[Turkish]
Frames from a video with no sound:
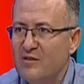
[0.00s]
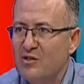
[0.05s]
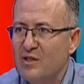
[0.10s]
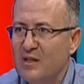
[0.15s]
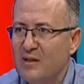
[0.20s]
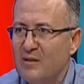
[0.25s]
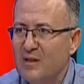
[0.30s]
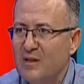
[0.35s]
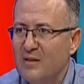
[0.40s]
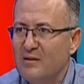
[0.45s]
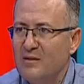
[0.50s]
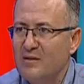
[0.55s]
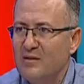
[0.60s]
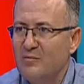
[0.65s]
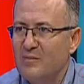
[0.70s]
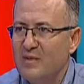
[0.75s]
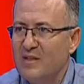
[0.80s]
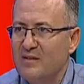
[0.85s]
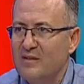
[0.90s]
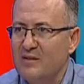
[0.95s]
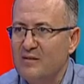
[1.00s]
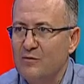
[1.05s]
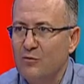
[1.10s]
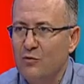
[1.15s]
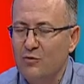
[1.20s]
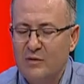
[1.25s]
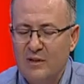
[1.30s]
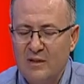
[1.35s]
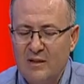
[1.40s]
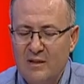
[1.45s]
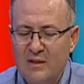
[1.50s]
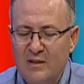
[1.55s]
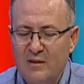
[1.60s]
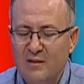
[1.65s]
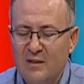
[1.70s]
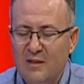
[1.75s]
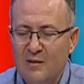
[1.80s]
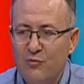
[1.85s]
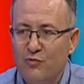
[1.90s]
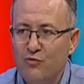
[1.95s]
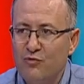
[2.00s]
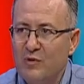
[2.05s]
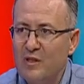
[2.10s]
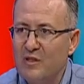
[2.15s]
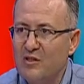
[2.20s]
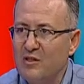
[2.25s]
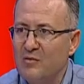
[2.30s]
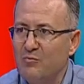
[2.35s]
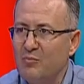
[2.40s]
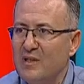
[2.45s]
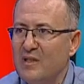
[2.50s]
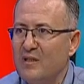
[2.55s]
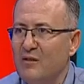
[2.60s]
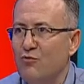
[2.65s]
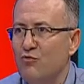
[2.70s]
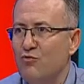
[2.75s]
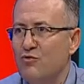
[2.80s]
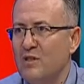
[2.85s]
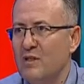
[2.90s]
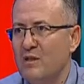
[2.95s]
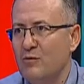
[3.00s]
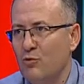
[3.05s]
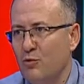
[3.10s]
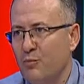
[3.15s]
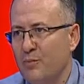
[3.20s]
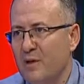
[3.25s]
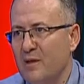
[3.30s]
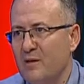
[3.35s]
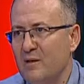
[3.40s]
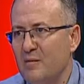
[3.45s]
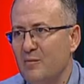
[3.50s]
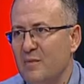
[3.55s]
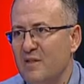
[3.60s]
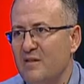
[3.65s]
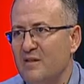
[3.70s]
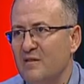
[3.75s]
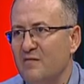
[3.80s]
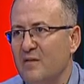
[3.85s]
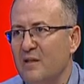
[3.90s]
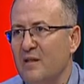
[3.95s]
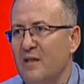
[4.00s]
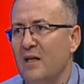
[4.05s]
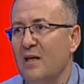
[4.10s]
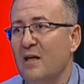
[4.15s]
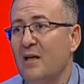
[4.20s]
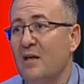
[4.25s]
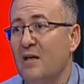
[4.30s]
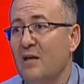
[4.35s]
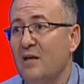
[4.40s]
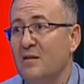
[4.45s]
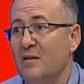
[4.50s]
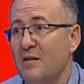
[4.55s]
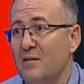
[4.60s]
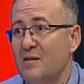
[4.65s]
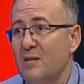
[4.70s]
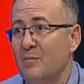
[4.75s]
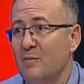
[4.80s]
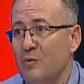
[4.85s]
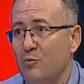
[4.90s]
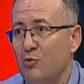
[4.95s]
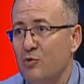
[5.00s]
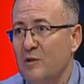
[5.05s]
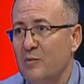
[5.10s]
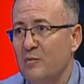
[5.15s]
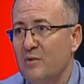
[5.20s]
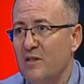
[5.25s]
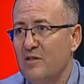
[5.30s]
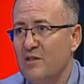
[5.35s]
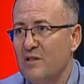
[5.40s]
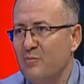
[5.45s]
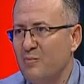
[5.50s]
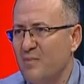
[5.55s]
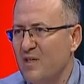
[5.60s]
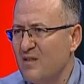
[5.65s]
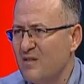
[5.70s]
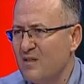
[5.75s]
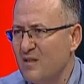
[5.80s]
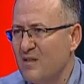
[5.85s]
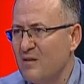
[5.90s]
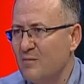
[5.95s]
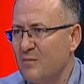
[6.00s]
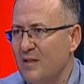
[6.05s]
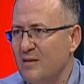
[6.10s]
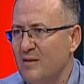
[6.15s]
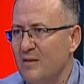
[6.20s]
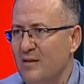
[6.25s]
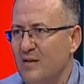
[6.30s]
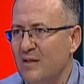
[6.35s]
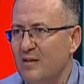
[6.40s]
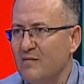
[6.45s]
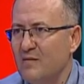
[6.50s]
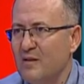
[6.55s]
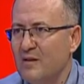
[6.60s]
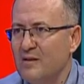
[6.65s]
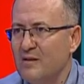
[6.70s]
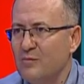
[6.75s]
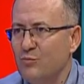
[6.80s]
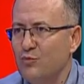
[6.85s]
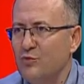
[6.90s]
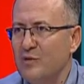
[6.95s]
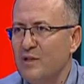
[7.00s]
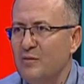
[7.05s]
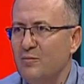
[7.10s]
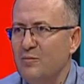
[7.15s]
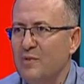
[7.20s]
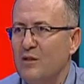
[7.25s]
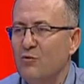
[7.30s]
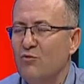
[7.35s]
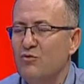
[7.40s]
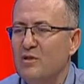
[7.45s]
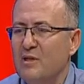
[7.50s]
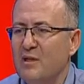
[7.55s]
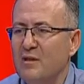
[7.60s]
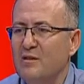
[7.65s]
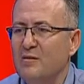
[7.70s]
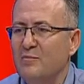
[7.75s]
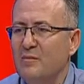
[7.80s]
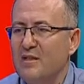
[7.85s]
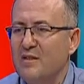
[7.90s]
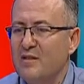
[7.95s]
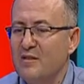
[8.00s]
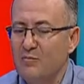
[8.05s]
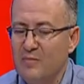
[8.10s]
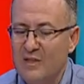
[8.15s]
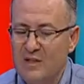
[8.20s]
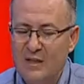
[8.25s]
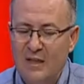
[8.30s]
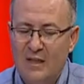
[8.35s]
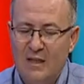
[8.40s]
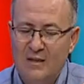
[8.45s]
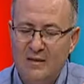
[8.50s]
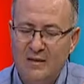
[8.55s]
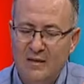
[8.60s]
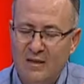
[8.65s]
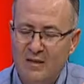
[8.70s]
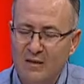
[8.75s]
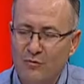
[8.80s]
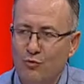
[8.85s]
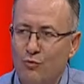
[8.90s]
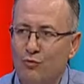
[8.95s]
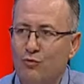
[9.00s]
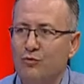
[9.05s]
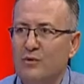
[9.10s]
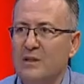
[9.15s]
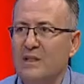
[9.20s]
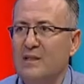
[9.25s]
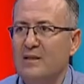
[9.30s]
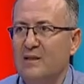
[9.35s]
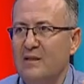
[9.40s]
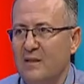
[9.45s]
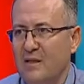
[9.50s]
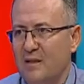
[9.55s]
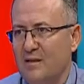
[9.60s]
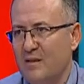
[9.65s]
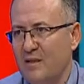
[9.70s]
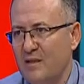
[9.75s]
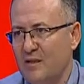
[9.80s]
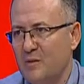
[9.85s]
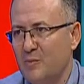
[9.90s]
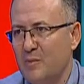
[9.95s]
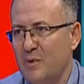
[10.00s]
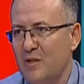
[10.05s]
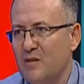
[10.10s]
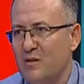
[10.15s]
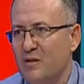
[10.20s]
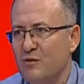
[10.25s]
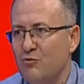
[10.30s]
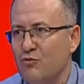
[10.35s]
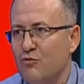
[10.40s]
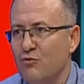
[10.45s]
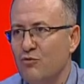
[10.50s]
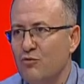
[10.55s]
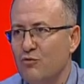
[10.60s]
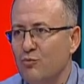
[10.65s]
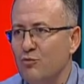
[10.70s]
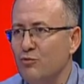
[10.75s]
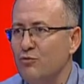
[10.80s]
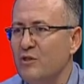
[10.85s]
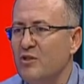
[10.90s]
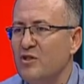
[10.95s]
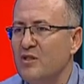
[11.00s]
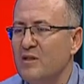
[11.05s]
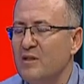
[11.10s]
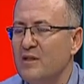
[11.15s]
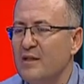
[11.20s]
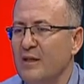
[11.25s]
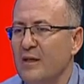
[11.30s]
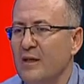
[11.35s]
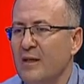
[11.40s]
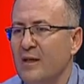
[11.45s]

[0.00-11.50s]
canlandırılması, oradaki iltihabı sürecin bir an önce toparlaması ve ağrıya sebep olabilecek bazı ara maddeler vardır. Bunların bir an önce atılması için biz derin dokulara da etki etmeye çalışıyoruz. Bunun için de